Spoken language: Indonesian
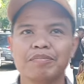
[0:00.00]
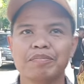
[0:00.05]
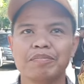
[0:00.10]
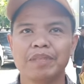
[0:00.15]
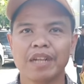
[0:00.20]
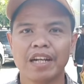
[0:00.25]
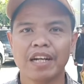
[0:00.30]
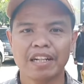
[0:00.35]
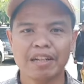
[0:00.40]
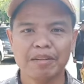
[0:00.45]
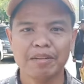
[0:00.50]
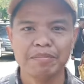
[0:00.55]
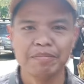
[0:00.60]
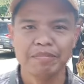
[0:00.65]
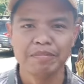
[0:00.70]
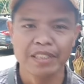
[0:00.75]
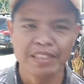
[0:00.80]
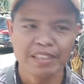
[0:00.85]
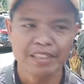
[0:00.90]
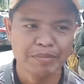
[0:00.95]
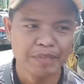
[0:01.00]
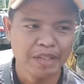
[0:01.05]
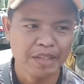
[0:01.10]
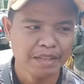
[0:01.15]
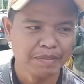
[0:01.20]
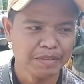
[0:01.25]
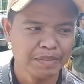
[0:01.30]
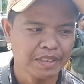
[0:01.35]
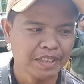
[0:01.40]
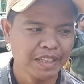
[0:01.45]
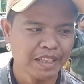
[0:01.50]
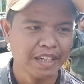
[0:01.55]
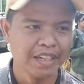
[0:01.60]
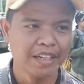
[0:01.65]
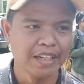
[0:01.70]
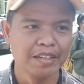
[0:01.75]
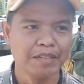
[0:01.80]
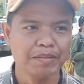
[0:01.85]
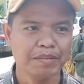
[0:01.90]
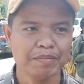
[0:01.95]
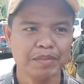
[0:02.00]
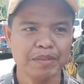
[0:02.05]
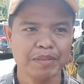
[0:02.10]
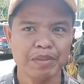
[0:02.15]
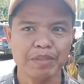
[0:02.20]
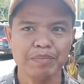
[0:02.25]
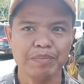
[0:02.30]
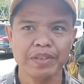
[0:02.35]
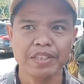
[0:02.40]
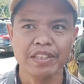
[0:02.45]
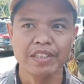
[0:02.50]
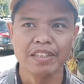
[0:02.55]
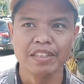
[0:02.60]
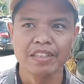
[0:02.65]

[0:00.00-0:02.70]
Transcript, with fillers: berharap Mas Gibran bisa memimpin